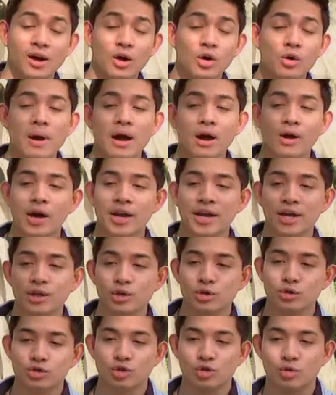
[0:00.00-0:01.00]
ako gumagawa ng
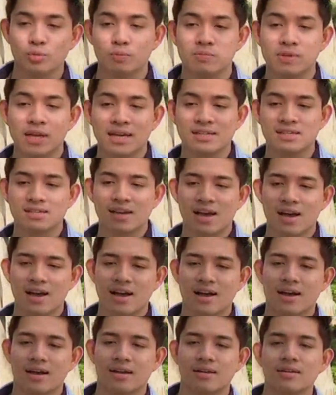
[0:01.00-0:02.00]
YouTube,
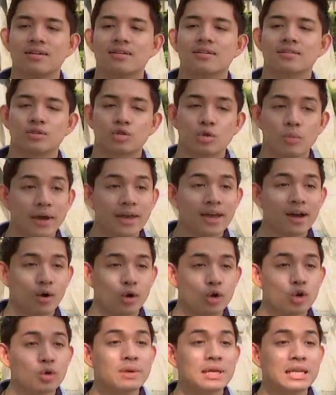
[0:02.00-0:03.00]
nasa Dubai
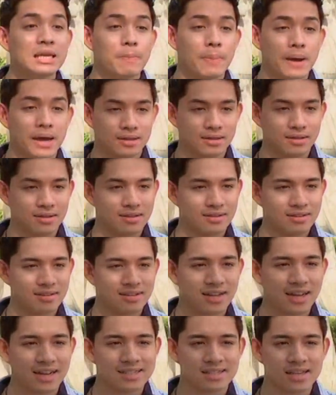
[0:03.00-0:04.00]
ako lumilipad
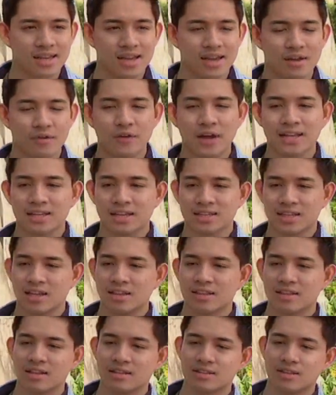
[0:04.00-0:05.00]
kasi flight
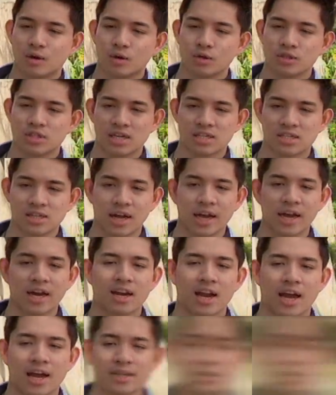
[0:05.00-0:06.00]
attendant ako sa isang
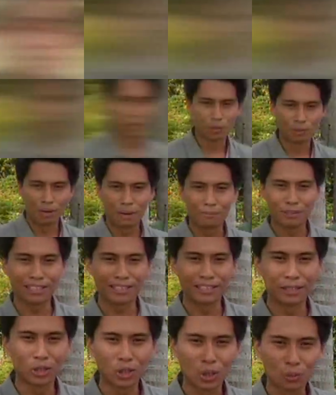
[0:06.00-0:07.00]
airline. Umabot
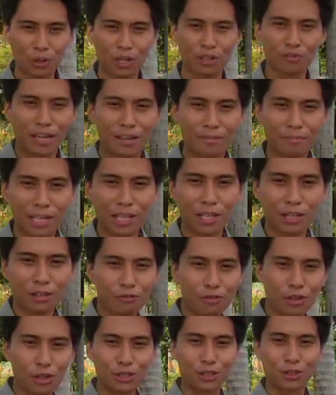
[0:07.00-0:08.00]
na ng 2.5 million
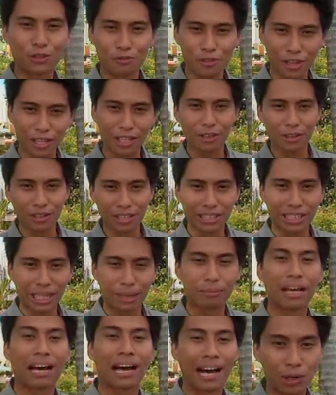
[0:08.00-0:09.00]
views yung video ni
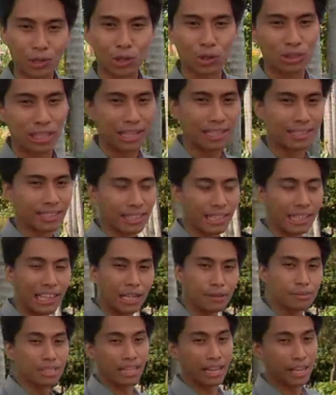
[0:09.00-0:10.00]
Jem na How to Dance in
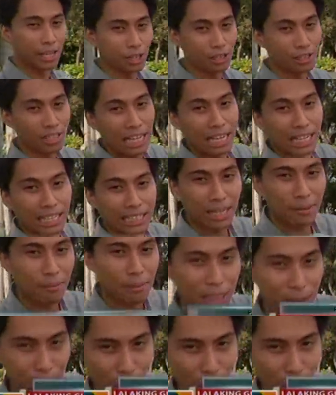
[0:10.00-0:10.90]
Clubs. Ngayon, siya mismo